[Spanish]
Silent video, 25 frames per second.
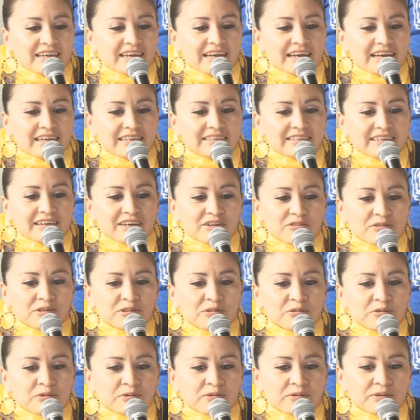Allá
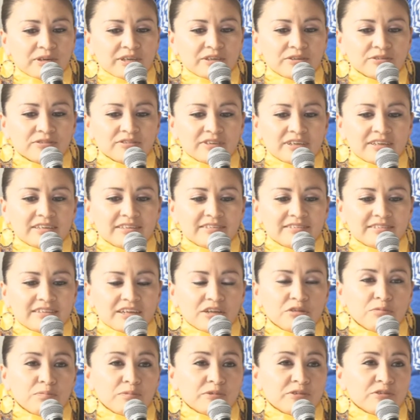cuando ellos han
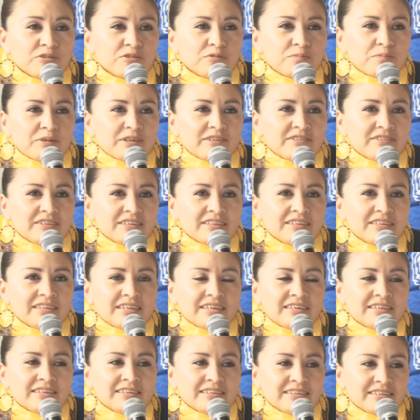estado, pues nos
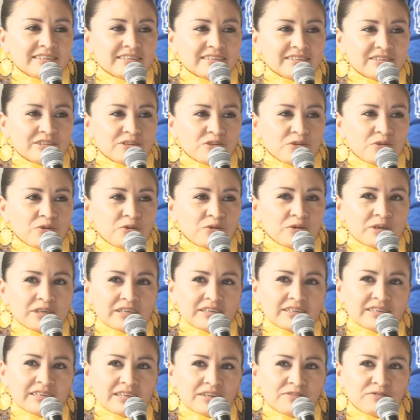presentan lo
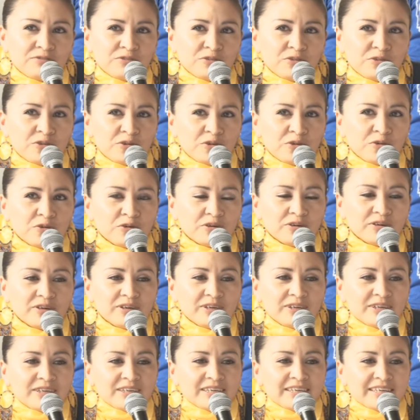que el folclore
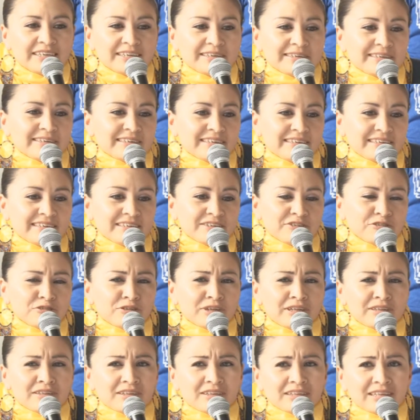eh, yo
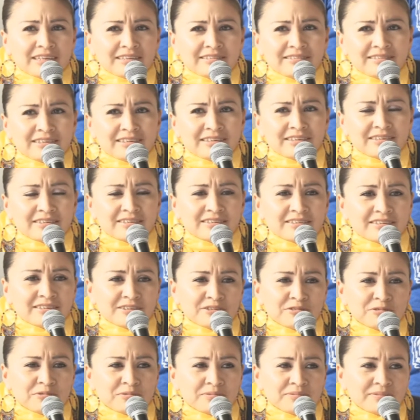traté de hacer,
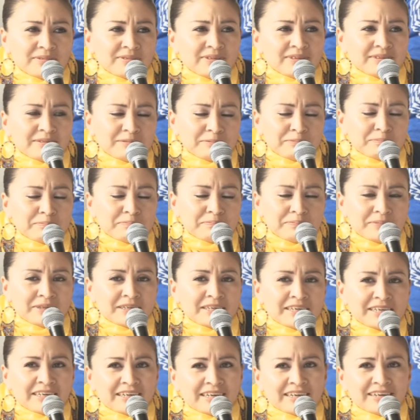de,
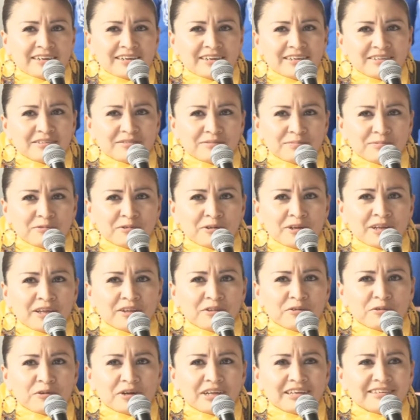manejar las
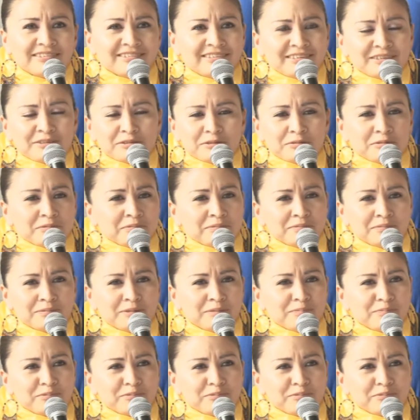boleadoras y me